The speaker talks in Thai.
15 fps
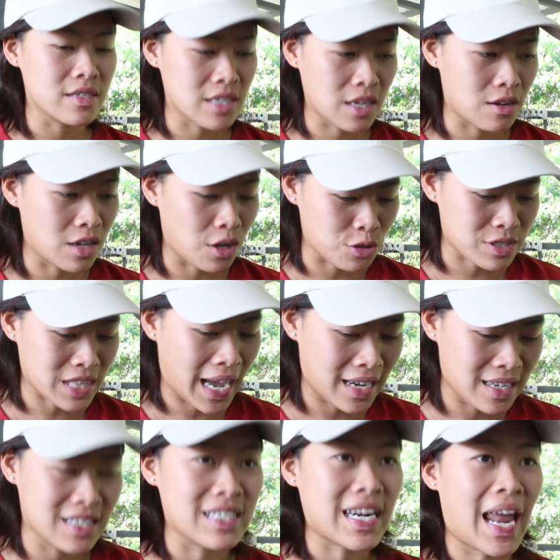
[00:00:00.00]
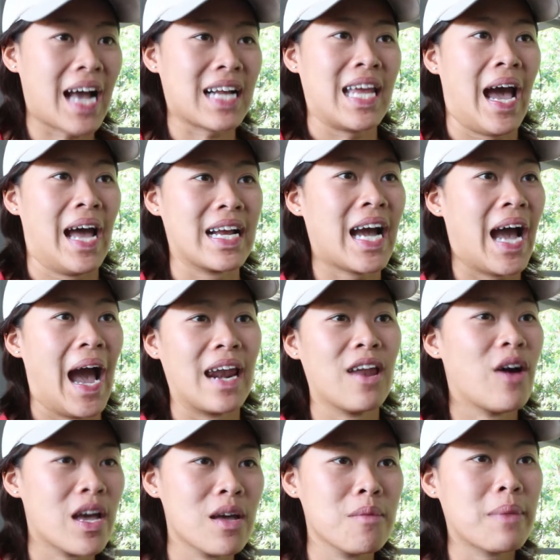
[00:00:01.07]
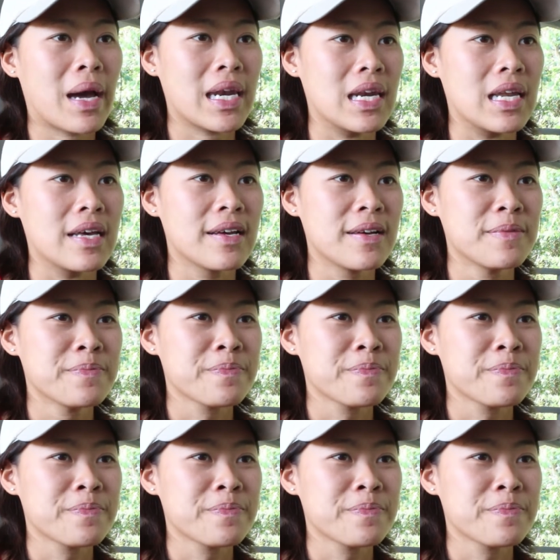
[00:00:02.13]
เราตั้งรากฐานขาเราให้มั่นเลย